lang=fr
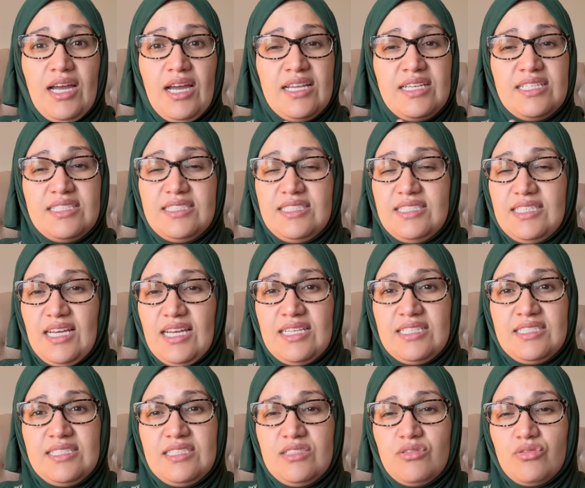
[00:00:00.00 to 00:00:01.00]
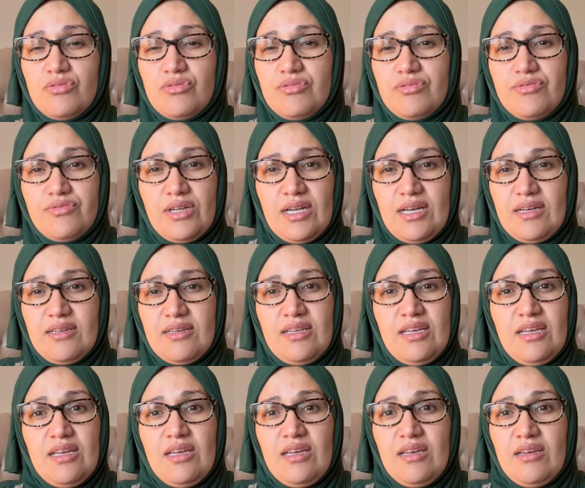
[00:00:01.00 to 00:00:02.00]
Allez-y, allez-y. Voilà,
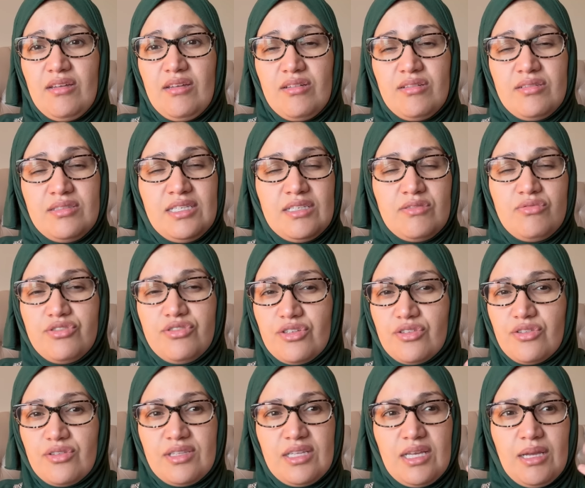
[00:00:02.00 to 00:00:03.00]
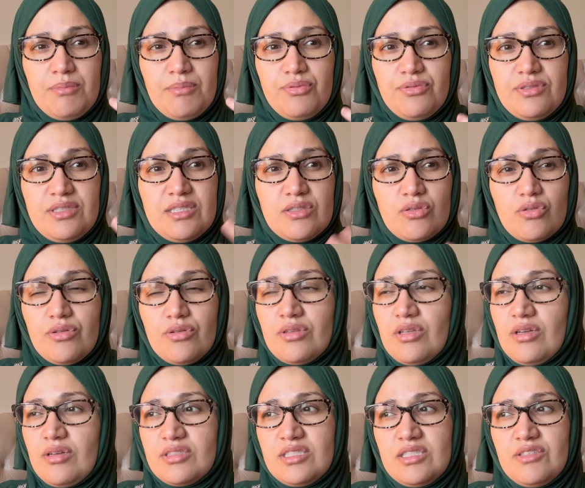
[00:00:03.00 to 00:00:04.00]
euh, dès que vous entendez un petit truc,
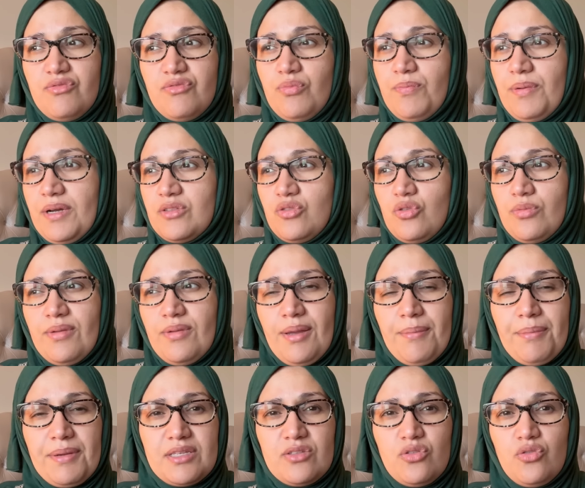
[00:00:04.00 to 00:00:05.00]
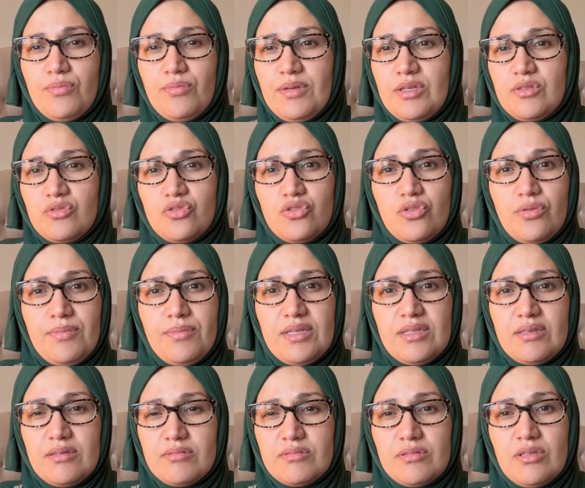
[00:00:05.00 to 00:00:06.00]
non, dites-vous pas demain, après-demain, une
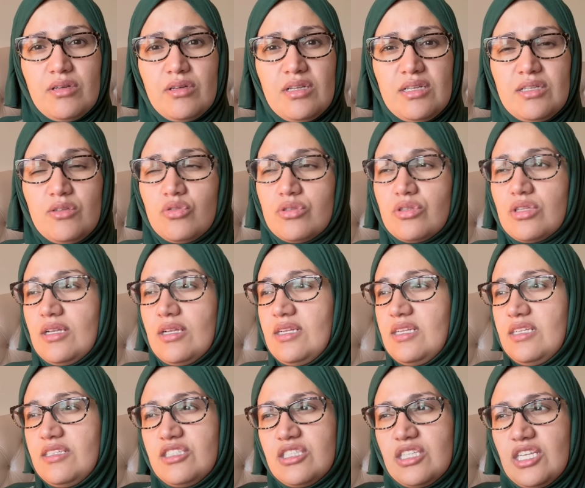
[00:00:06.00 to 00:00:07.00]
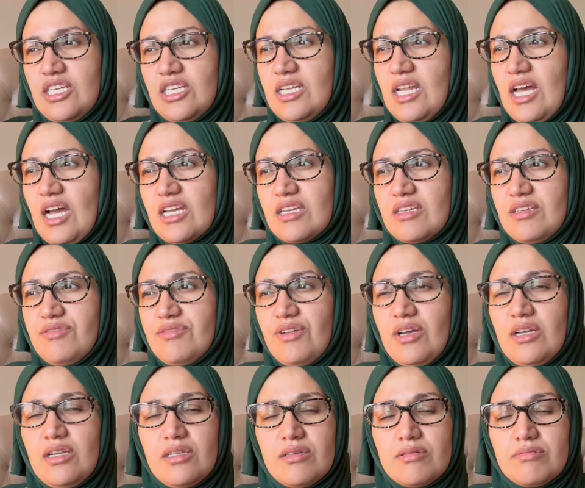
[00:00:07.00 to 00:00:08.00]
semaine. Euh, non, l'été, il arrive,
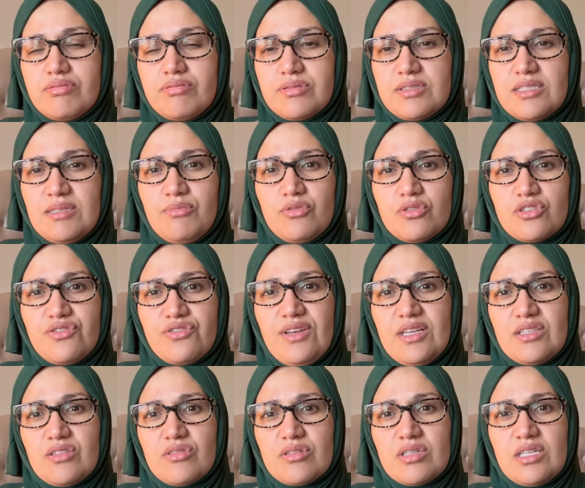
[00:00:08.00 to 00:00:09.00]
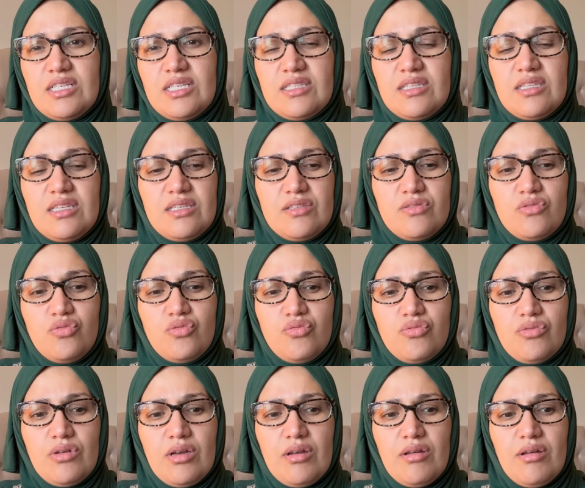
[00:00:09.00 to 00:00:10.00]
allez, euh, c'est bon, je vais attendre l'été et
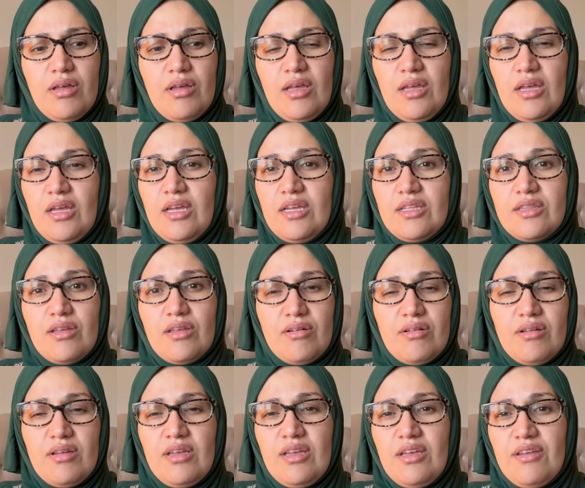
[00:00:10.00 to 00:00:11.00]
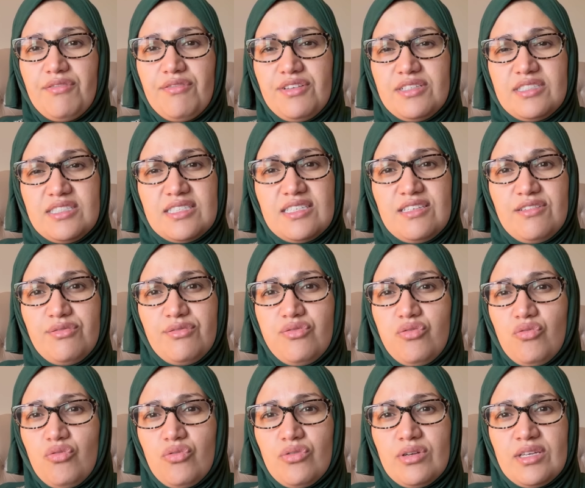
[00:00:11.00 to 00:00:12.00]
tout. non, faites ce qu'il
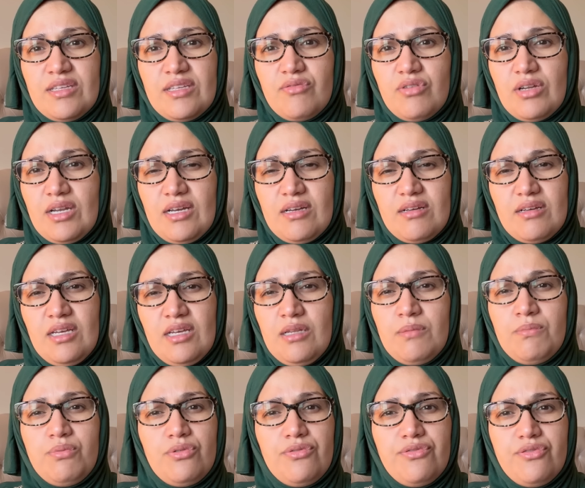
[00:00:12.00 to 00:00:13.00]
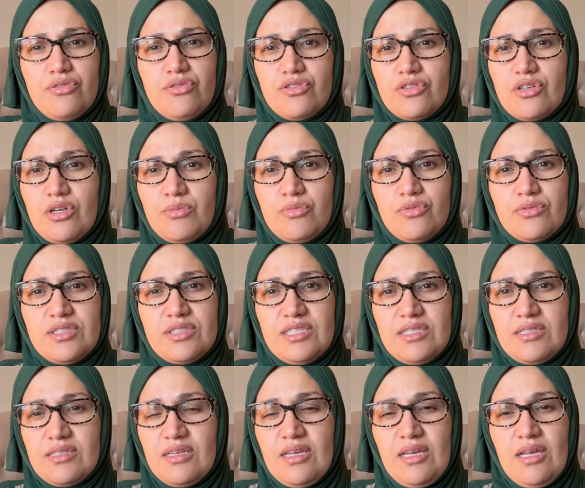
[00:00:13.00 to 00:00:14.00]
faut et voilà. Elle ah, boule comme on dit.